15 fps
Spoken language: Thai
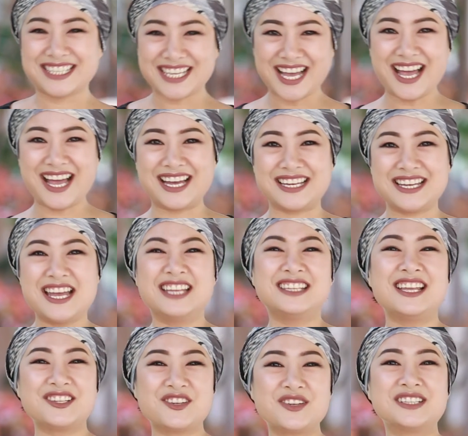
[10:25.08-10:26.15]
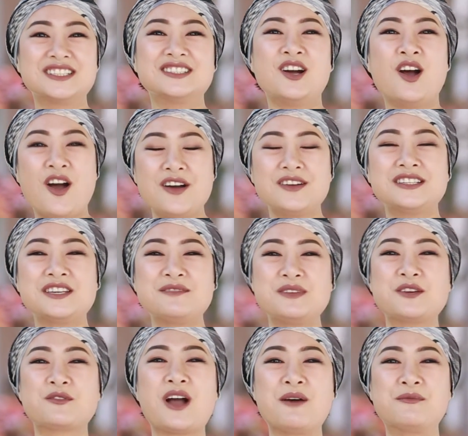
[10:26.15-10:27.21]
ค่ะ นั่นก็คือห้องที่
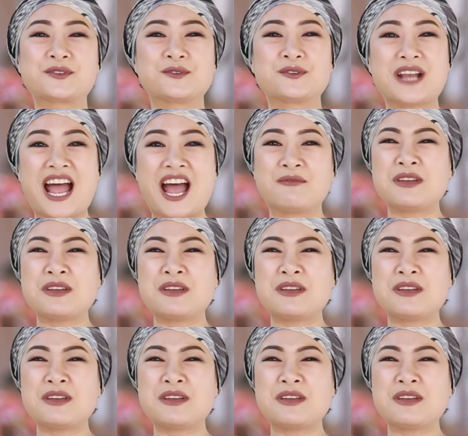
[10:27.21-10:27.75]
มีความหรูหรา